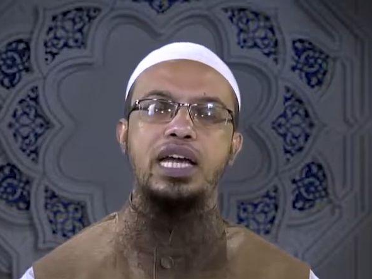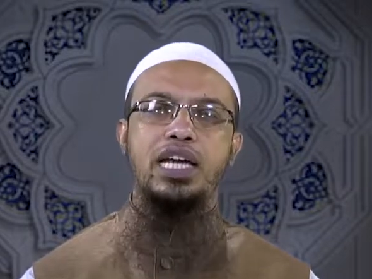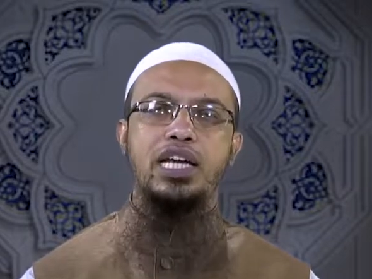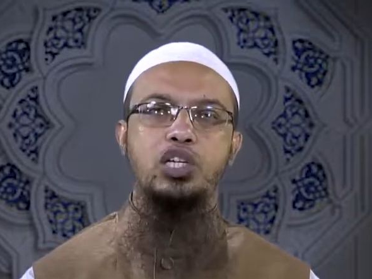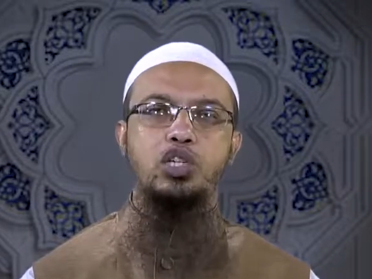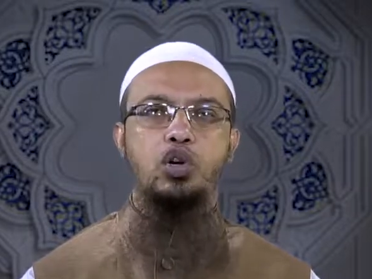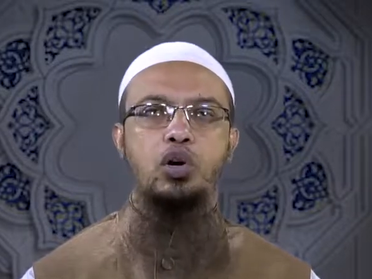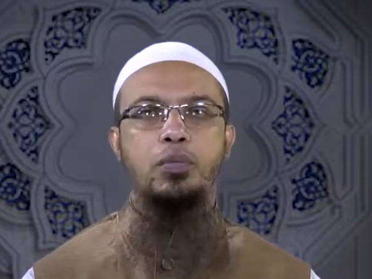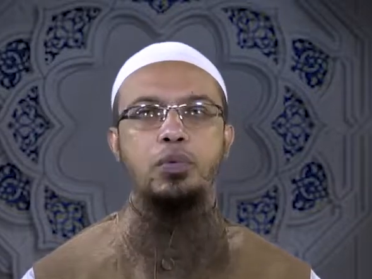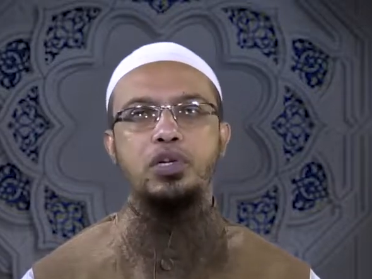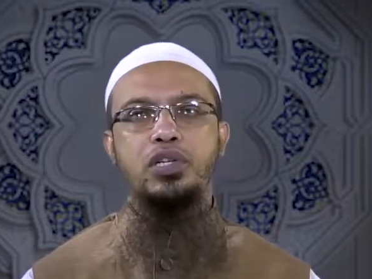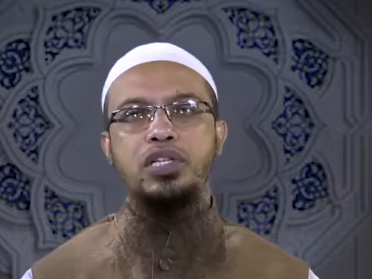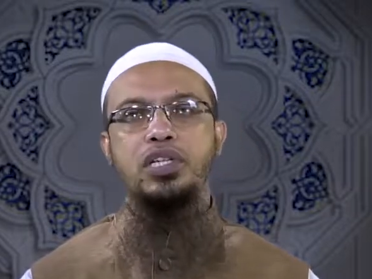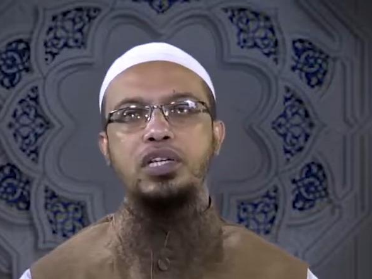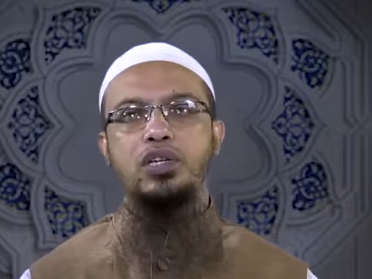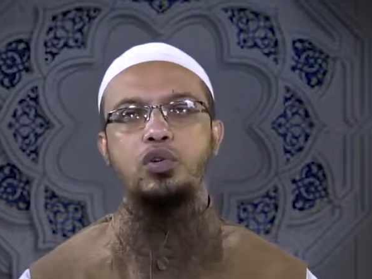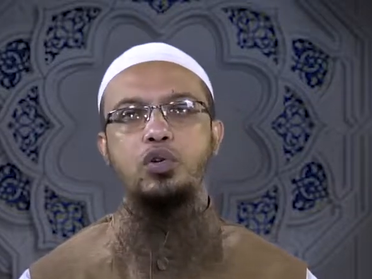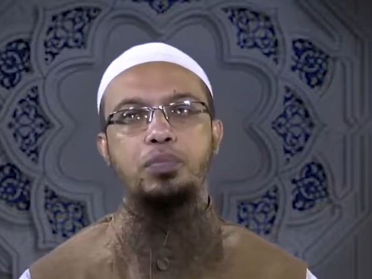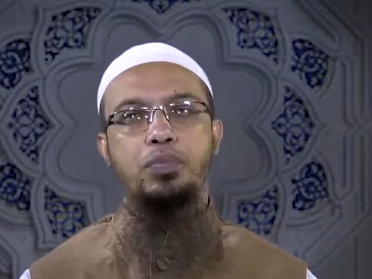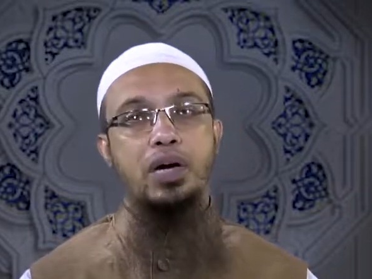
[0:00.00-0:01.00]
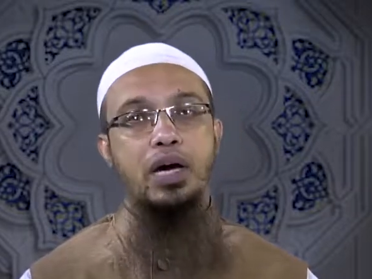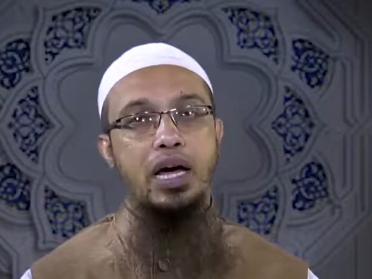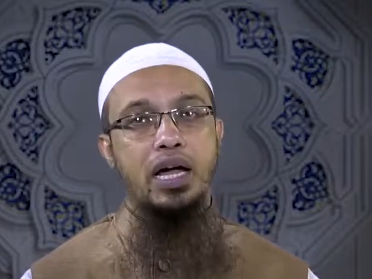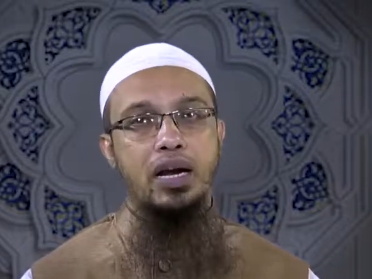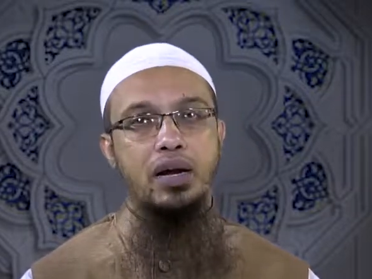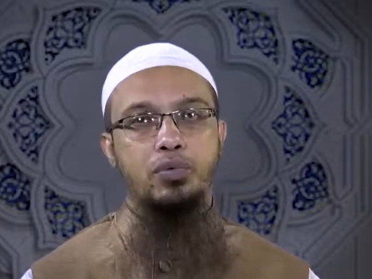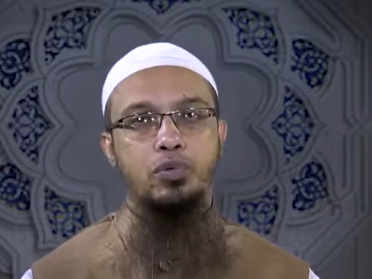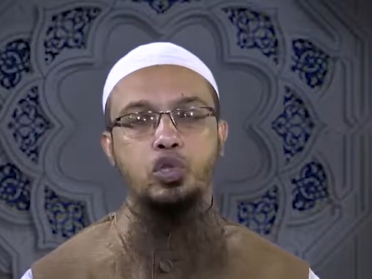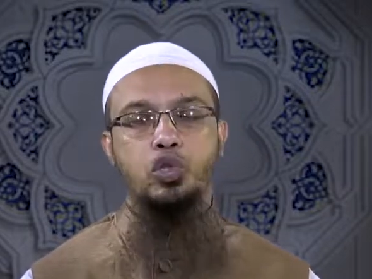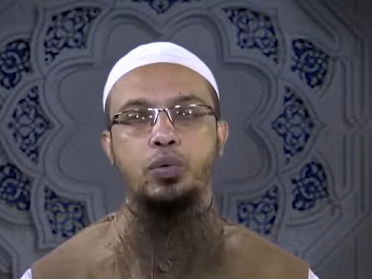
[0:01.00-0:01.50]
এই সময়টি খুব
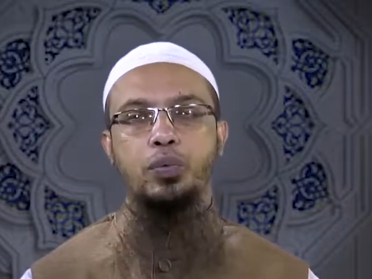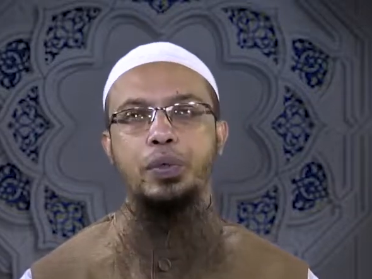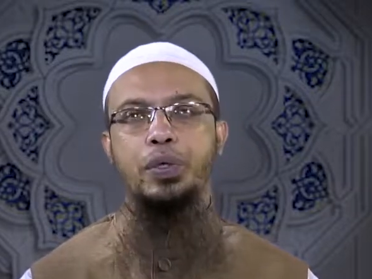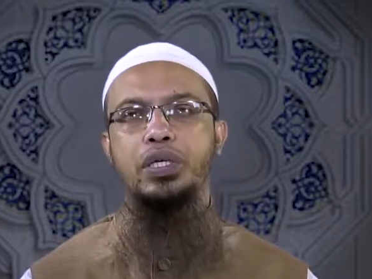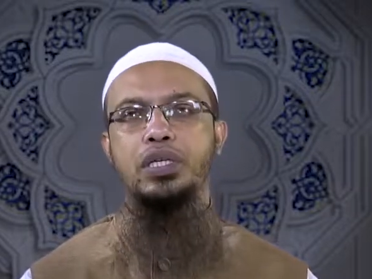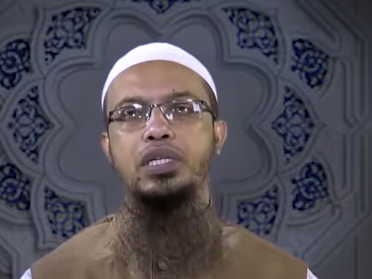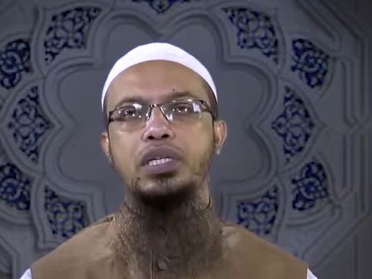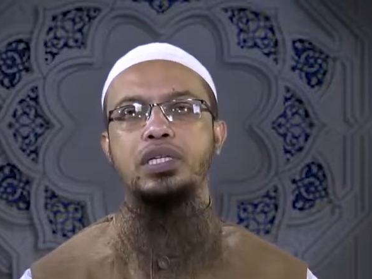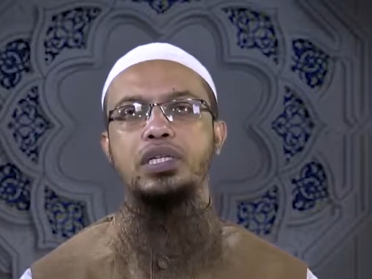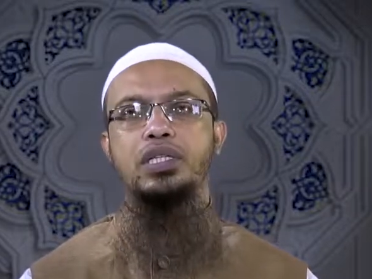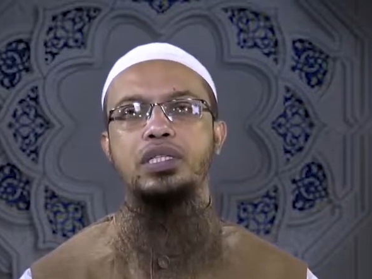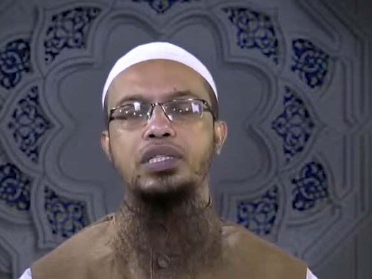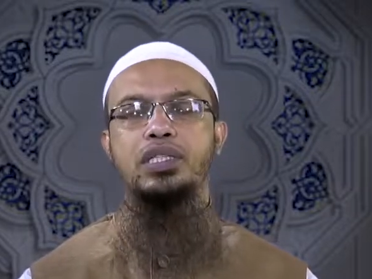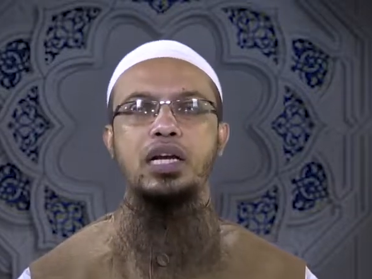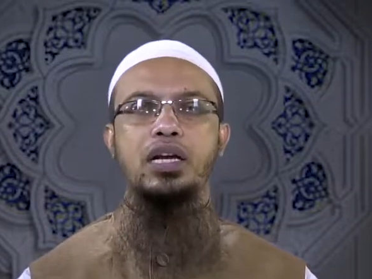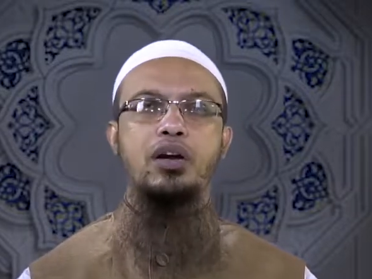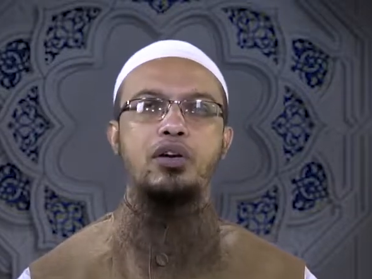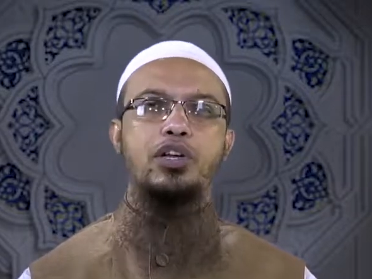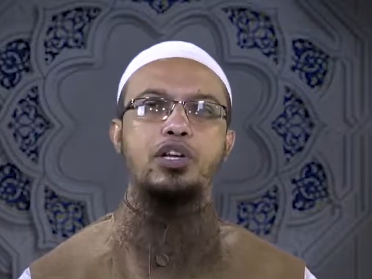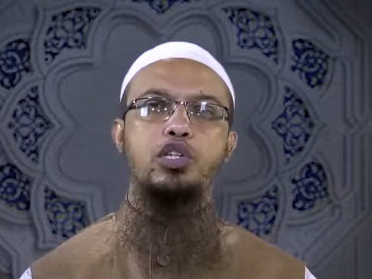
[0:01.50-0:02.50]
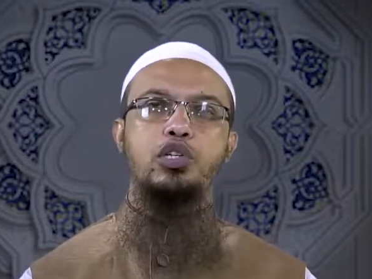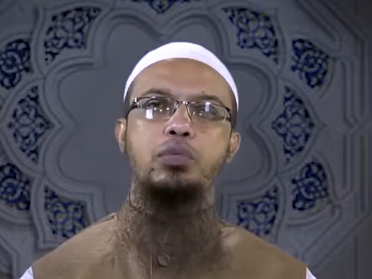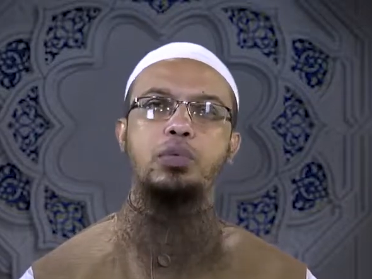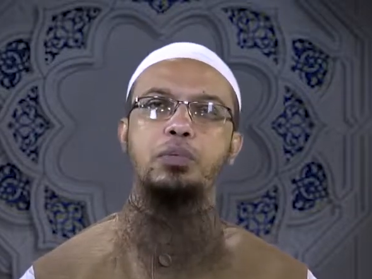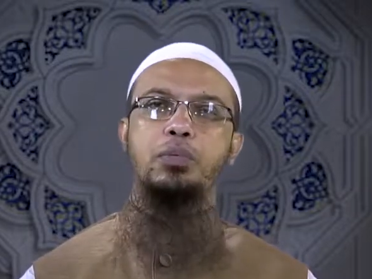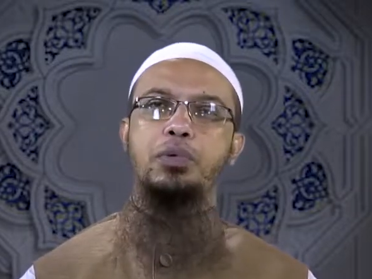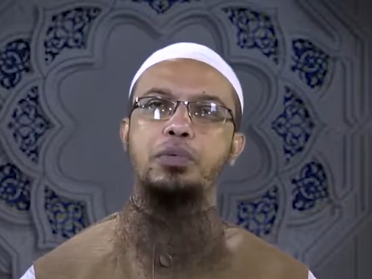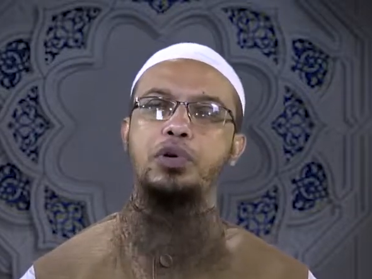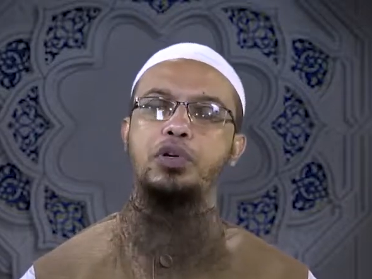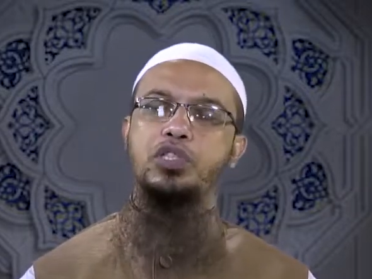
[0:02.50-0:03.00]
খারাপ সময় যার কারণে এই
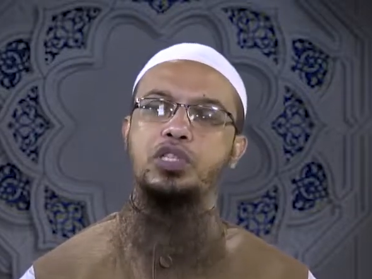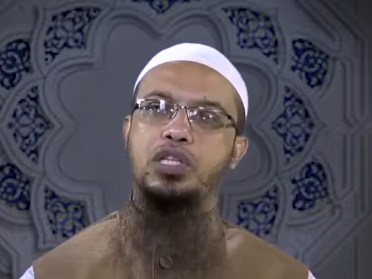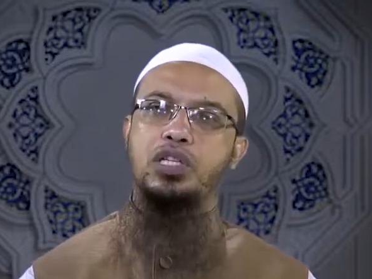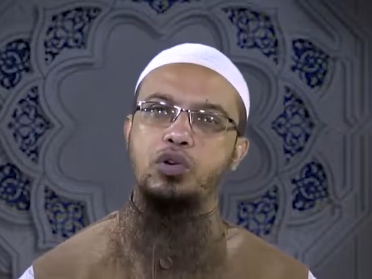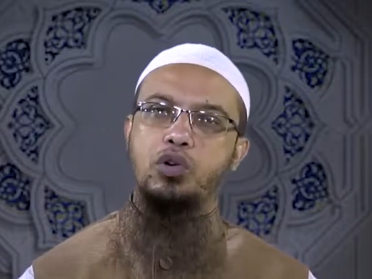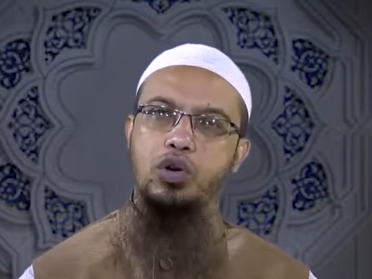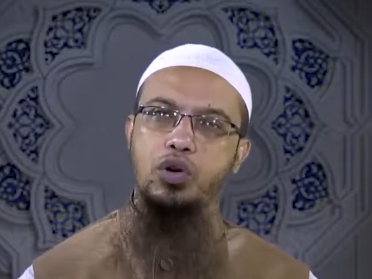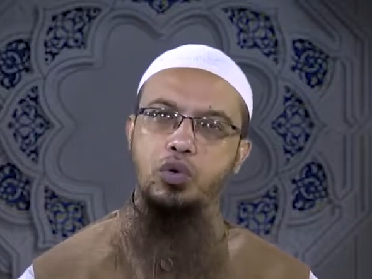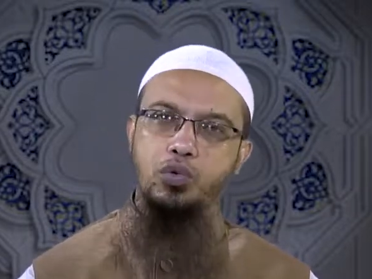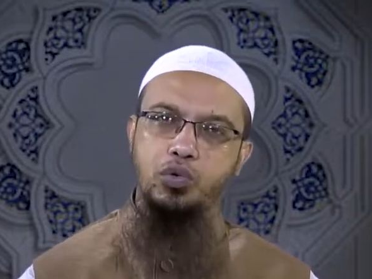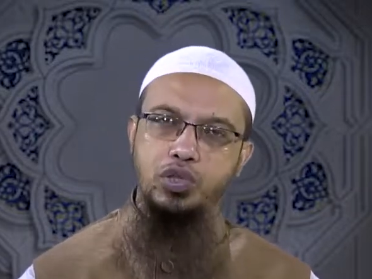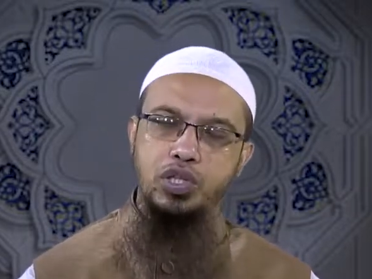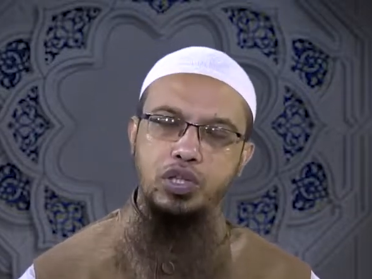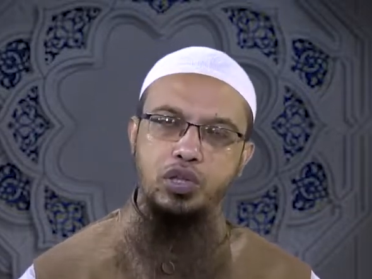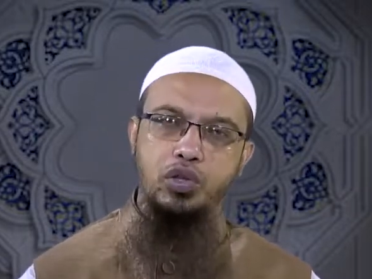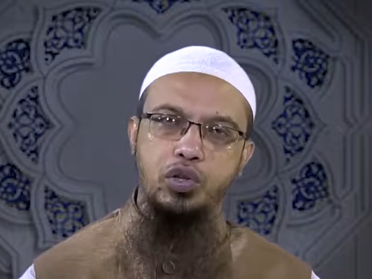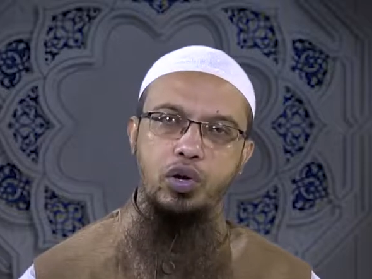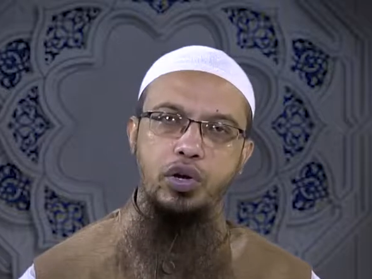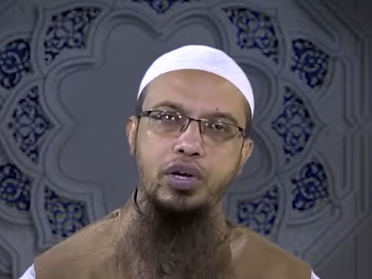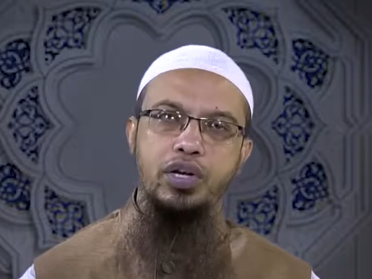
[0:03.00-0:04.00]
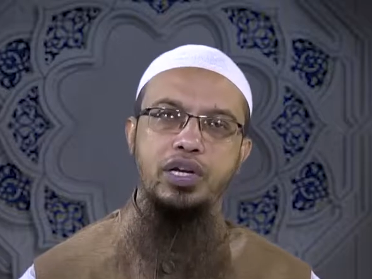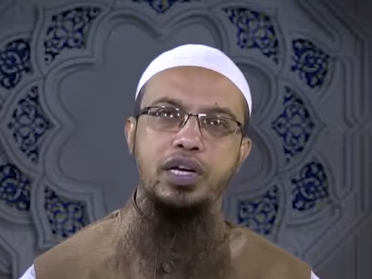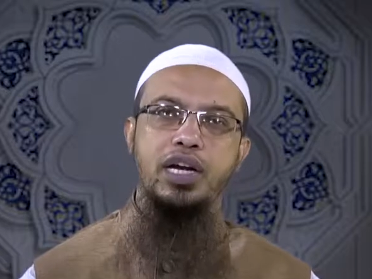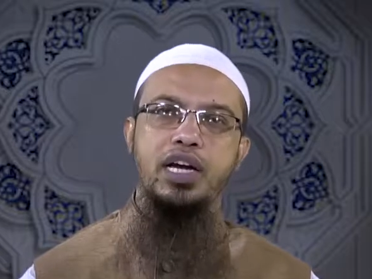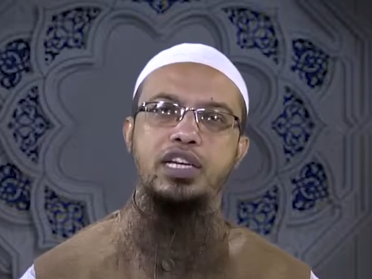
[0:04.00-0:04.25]
সময় বিবাহসাদী করা উচিত নয়